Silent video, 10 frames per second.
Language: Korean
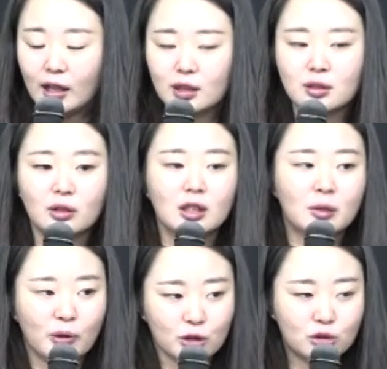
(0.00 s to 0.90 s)
그래서
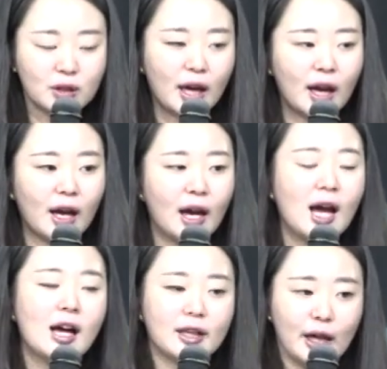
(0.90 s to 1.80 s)
이번 주에
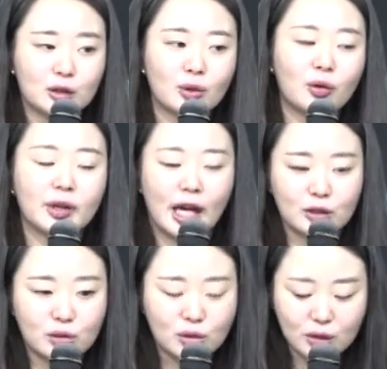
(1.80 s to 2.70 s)
계속
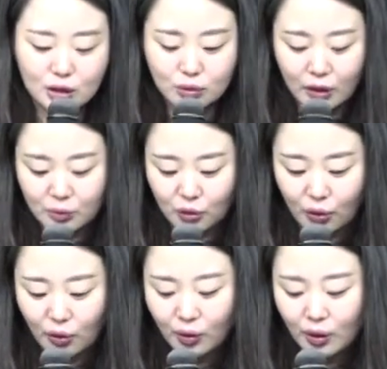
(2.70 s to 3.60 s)
예수 그리스도
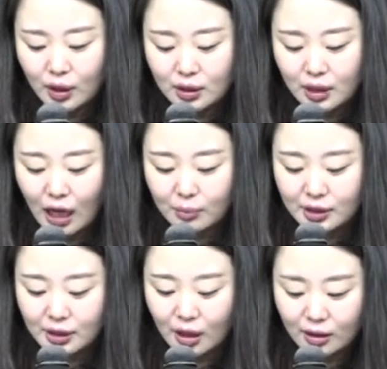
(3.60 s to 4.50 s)
이름으로
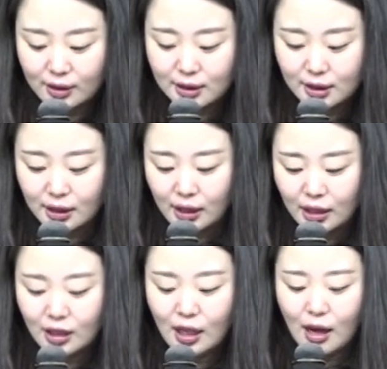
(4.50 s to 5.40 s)
흑암을 꺾으시길